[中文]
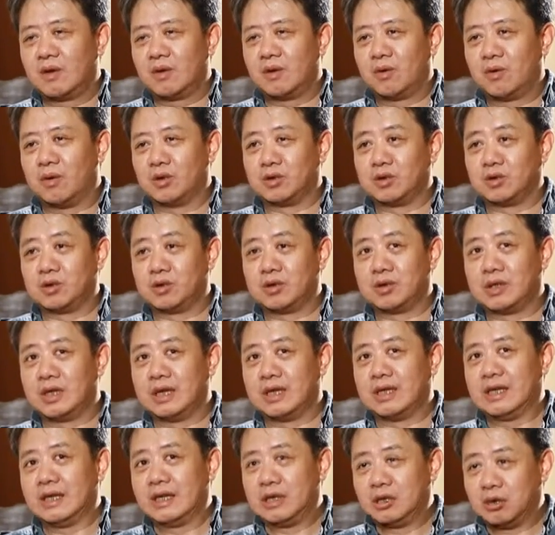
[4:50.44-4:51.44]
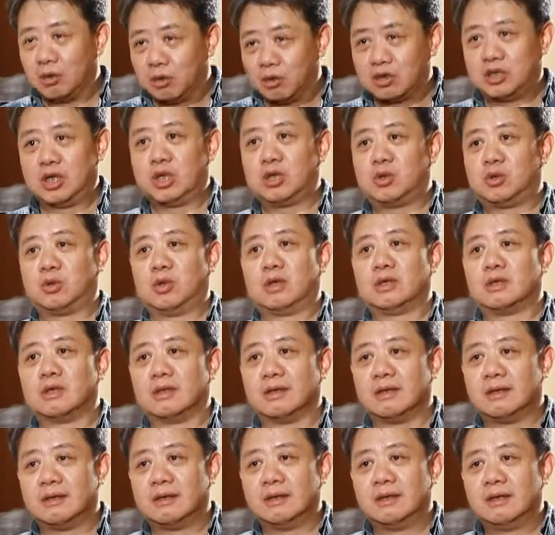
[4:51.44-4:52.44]
我就觉得有些学者、
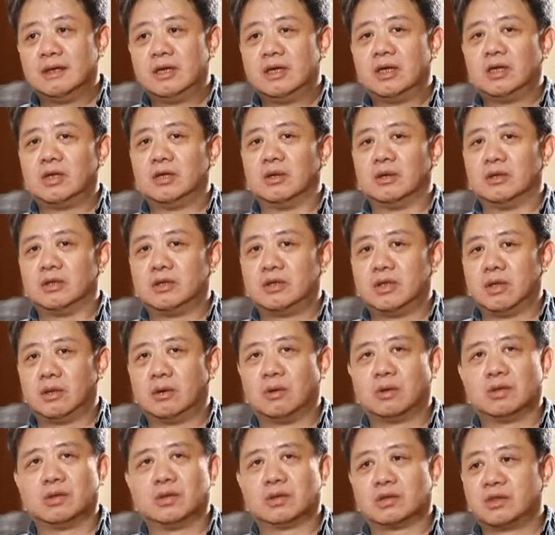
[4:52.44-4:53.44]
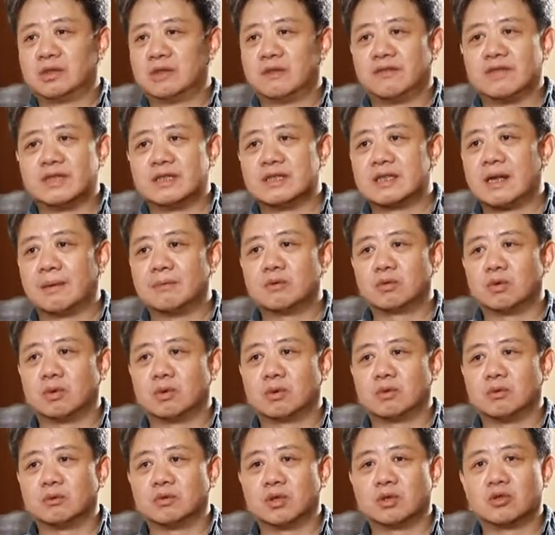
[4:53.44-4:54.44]
有些或者知识分子他们做
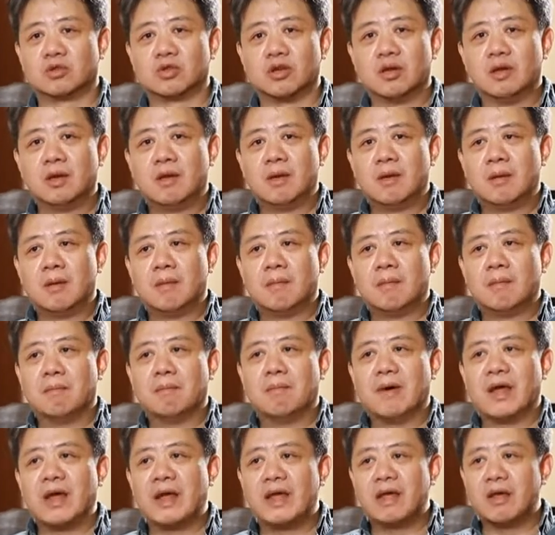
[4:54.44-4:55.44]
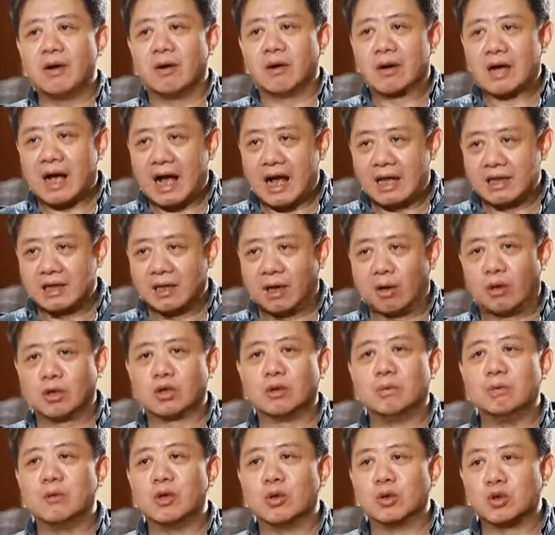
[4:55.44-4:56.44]
的工作就是没有看到或
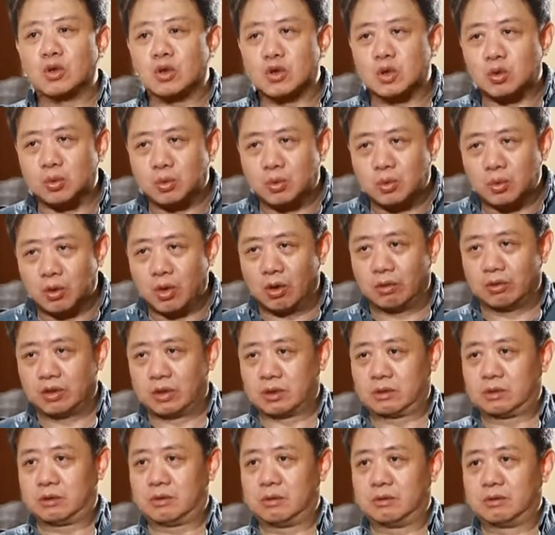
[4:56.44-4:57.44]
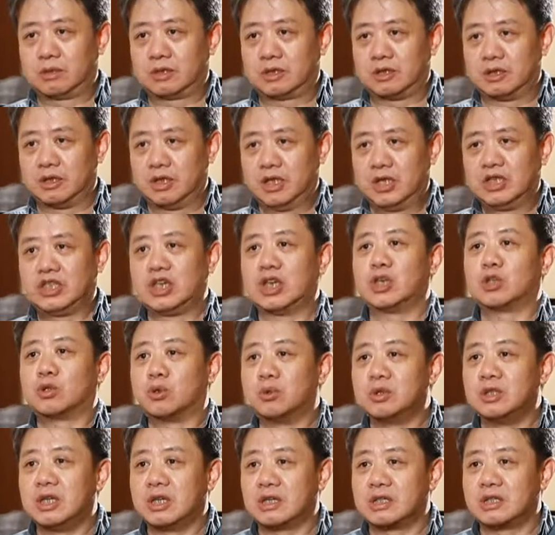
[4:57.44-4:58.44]
者没有足够的重视这个
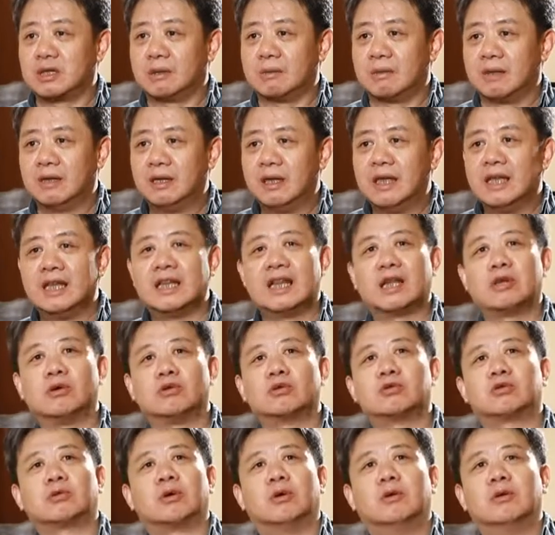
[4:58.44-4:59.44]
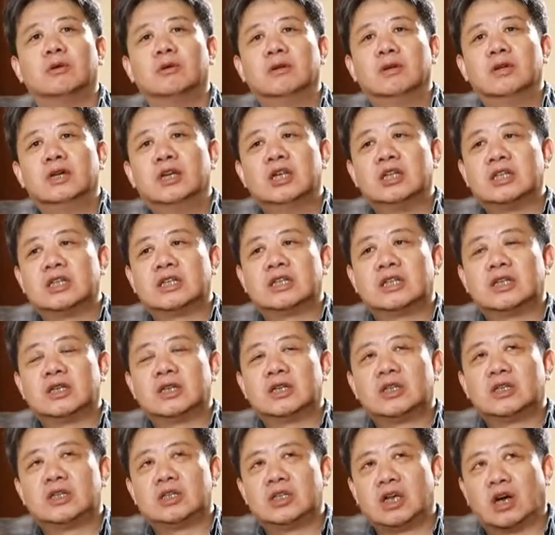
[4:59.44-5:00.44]
中介是什么，他就从。
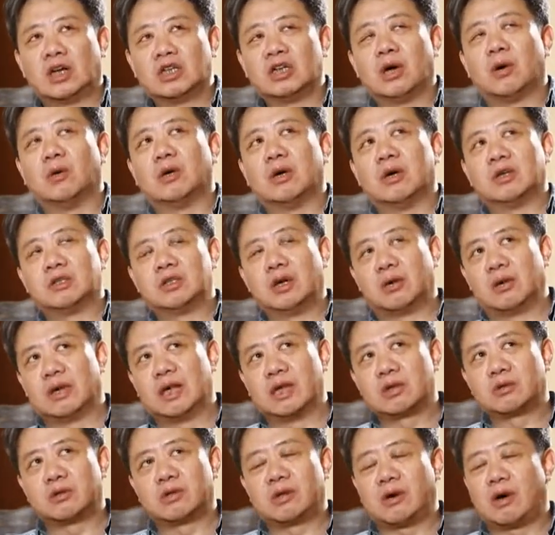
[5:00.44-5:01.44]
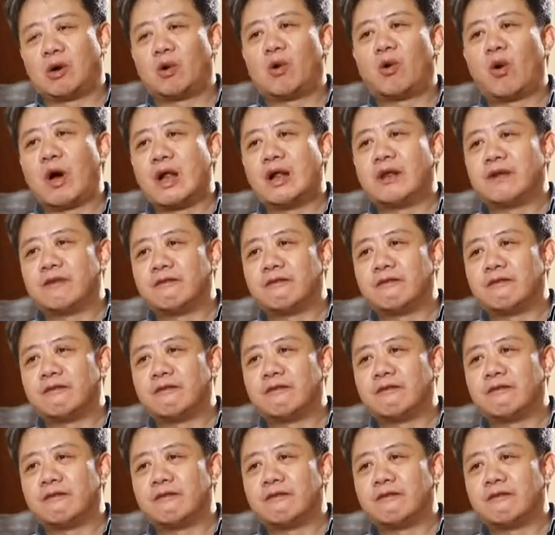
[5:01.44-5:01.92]
要要我要我来说的话，犯